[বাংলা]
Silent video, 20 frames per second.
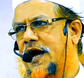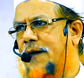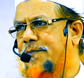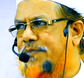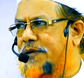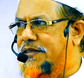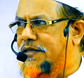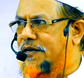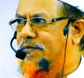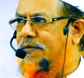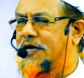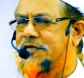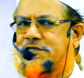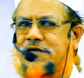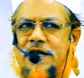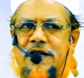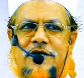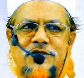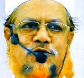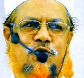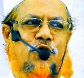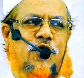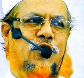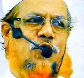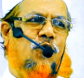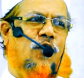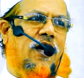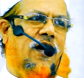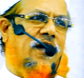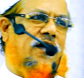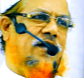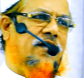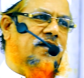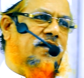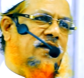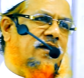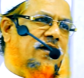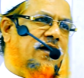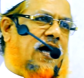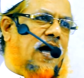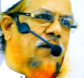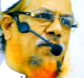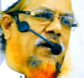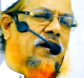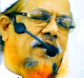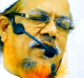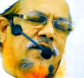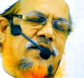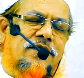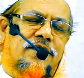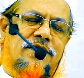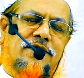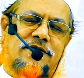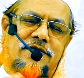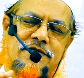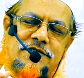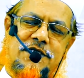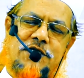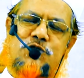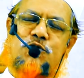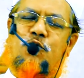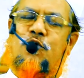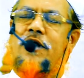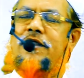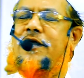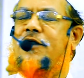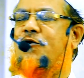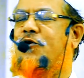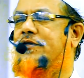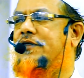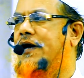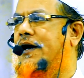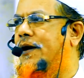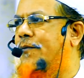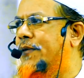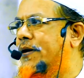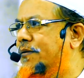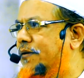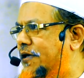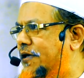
আপনাদের সুরি টোলা আমার শিশুকালের কথা আমার